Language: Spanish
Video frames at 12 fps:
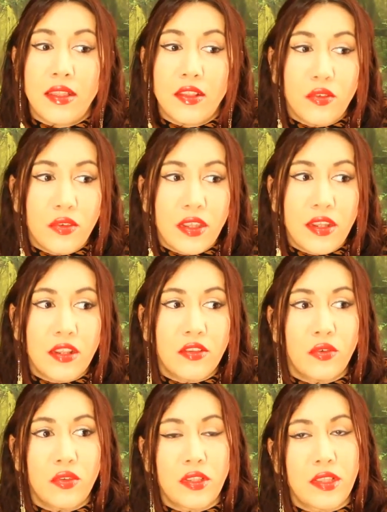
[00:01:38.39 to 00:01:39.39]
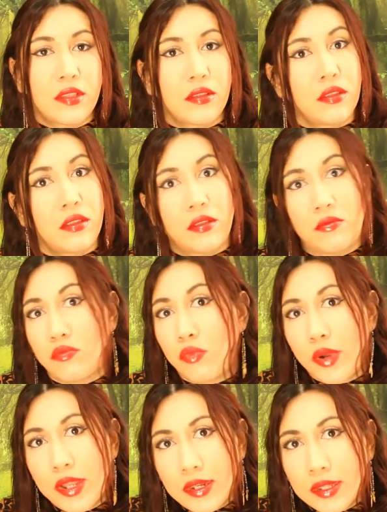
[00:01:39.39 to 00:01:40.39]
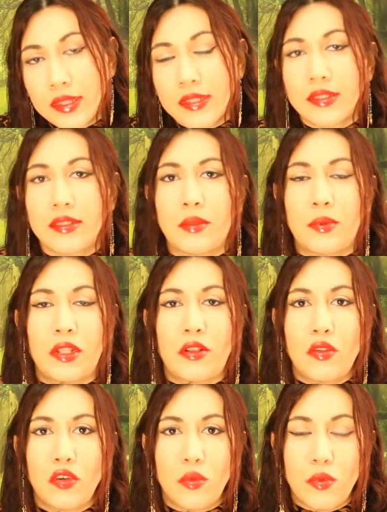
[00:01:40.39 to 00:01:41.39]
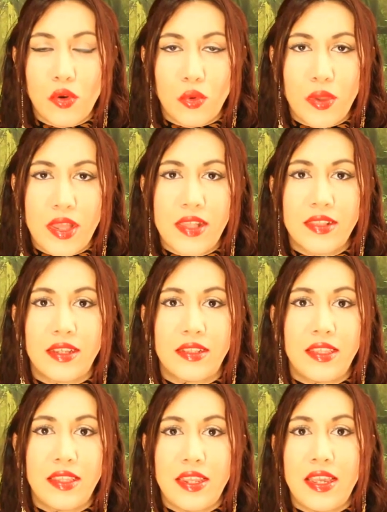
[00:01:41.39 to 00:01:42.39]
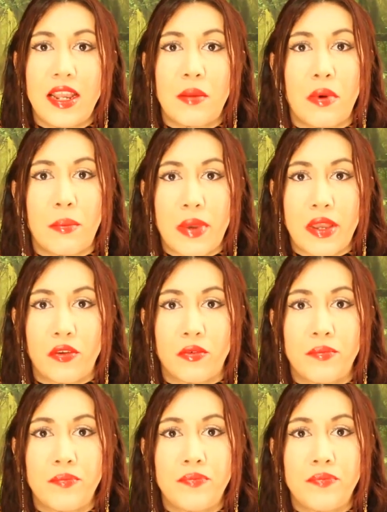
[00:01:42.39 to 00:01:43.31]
Es una de las cosas eh, buenas, dependiendo de cómo lo veas, que tiene el papayo.